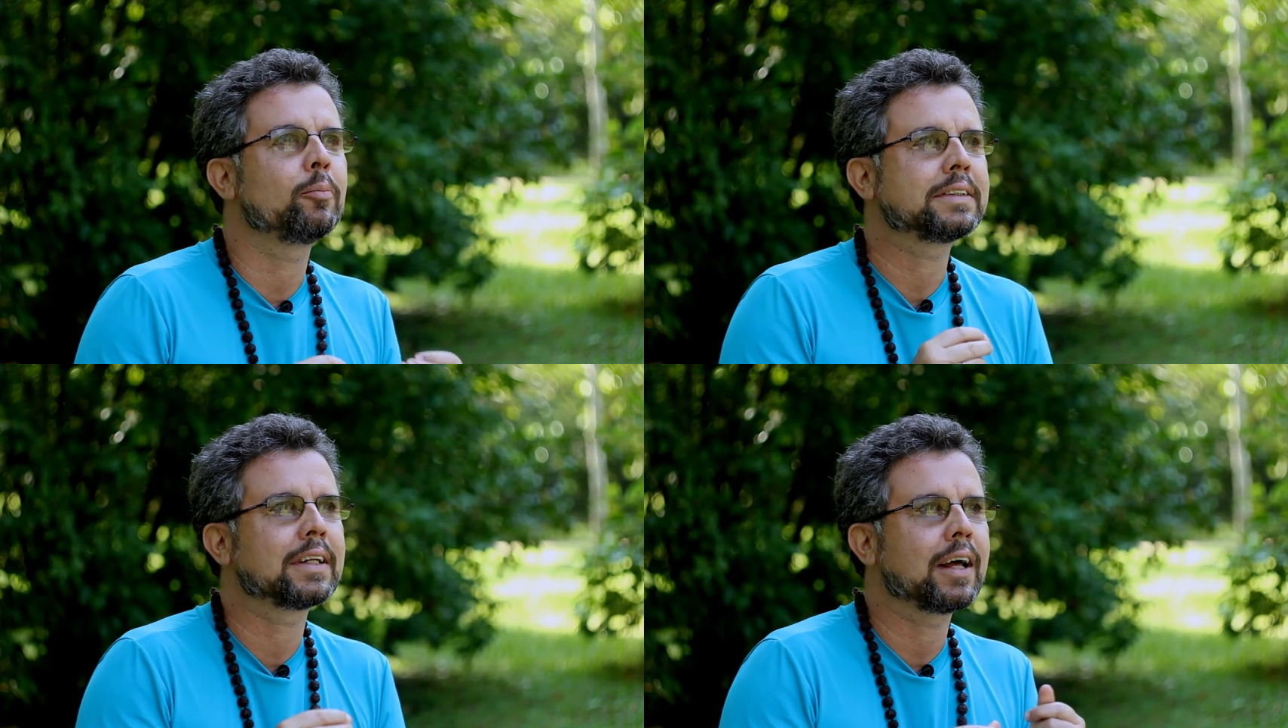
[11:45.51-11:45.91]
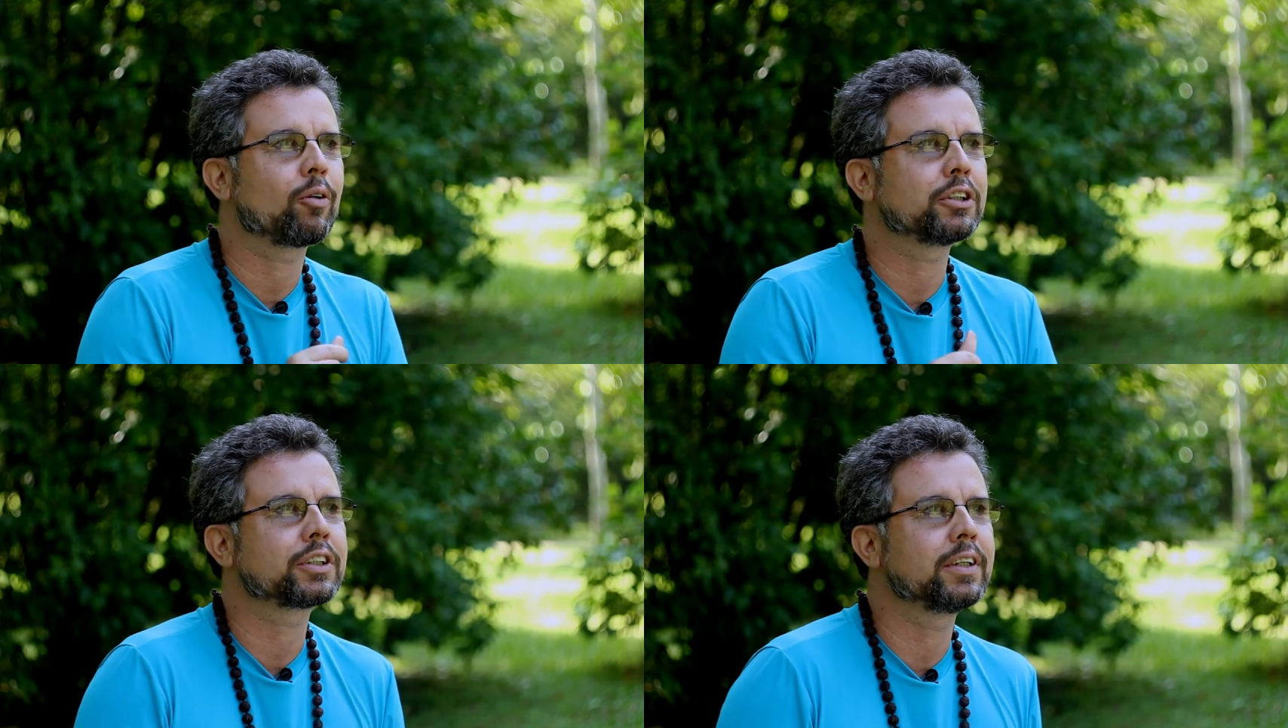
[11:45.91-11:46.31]
começa a
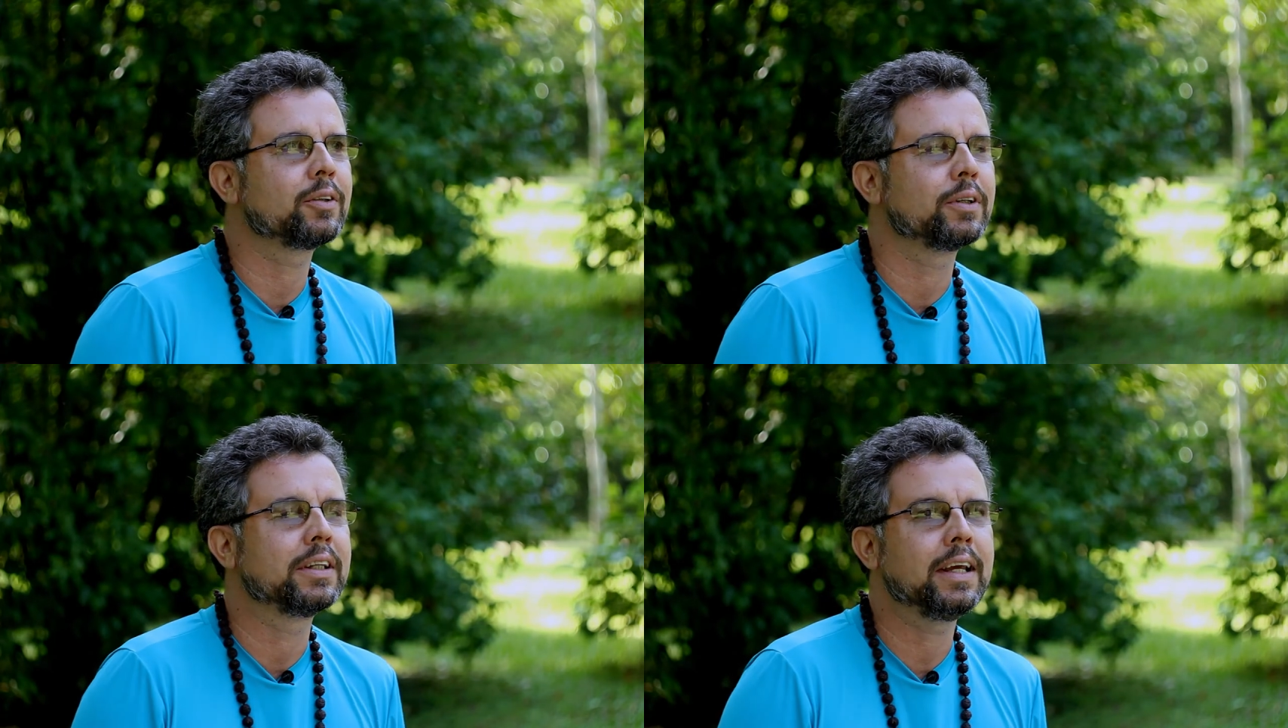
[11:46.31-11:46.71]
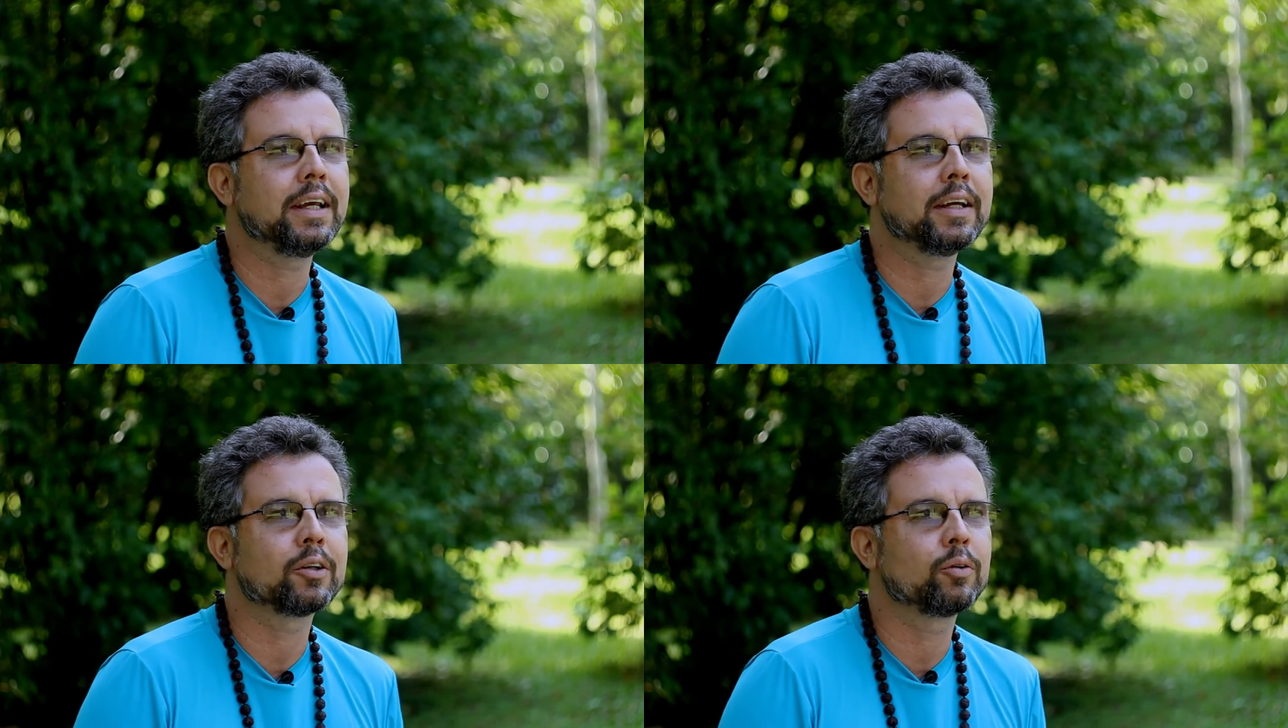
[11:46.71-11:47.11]
dar cosquinha no
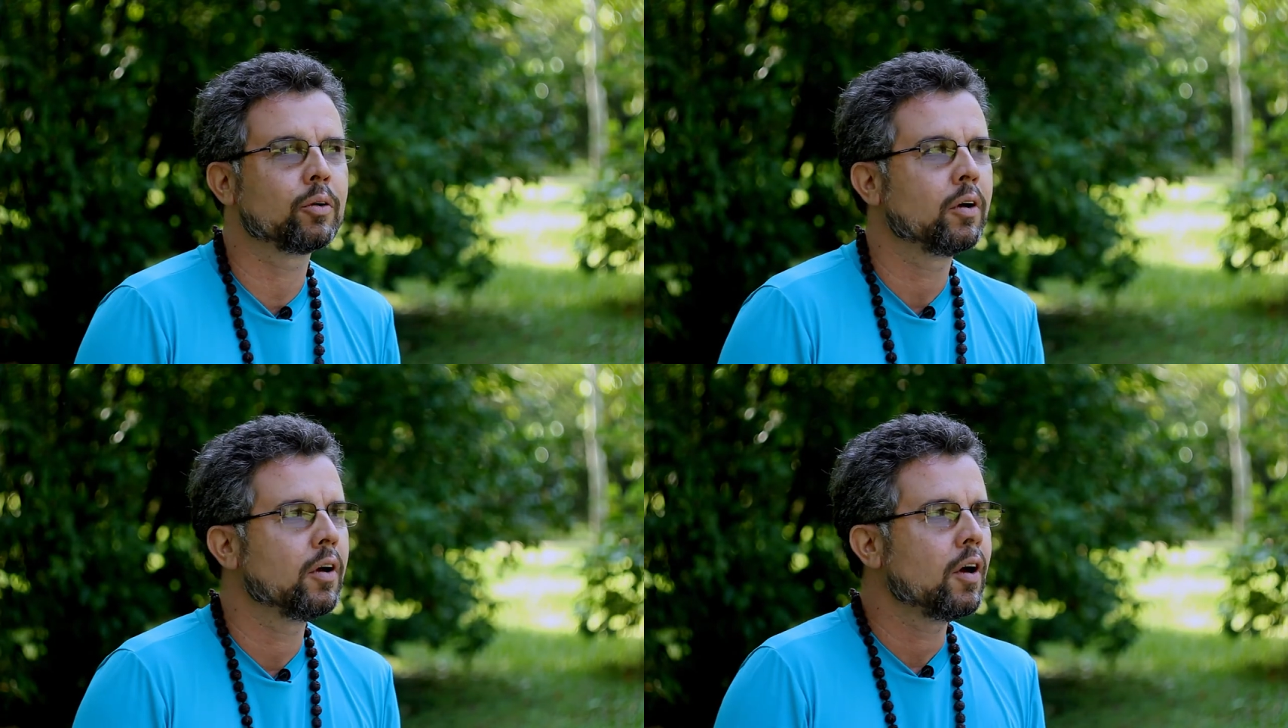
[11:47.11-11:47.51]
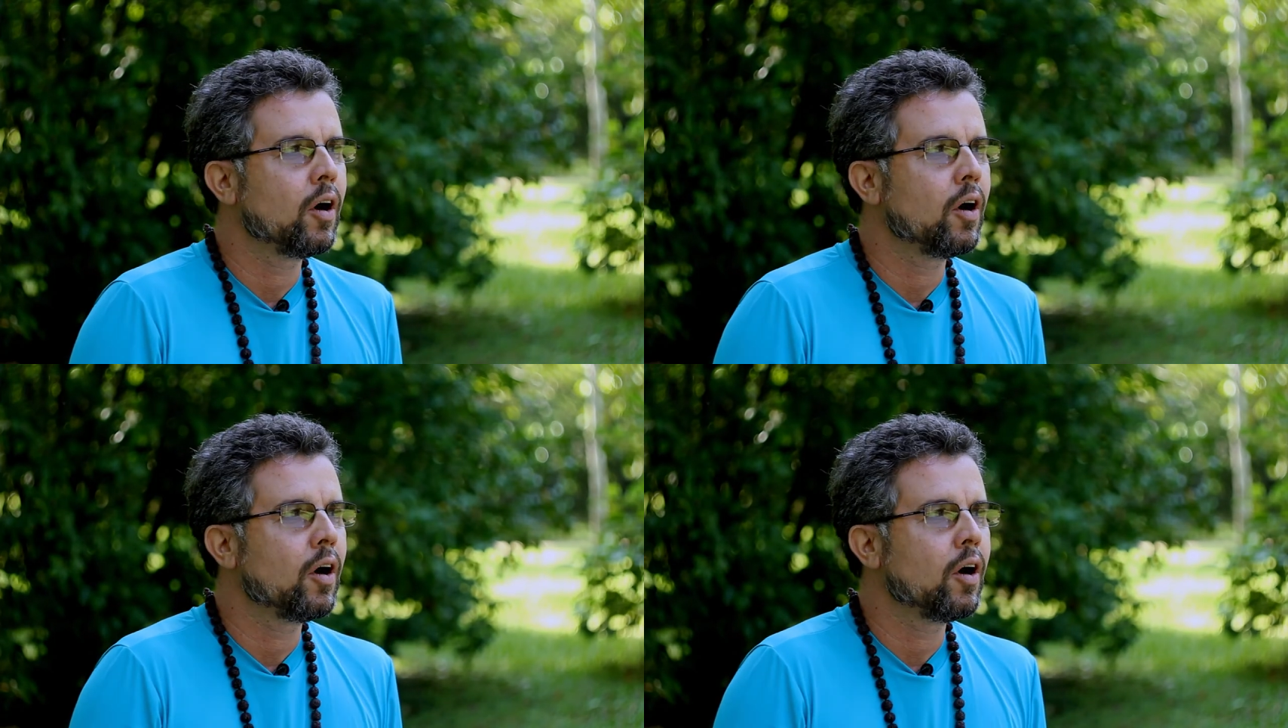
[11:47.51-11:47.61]
dedo,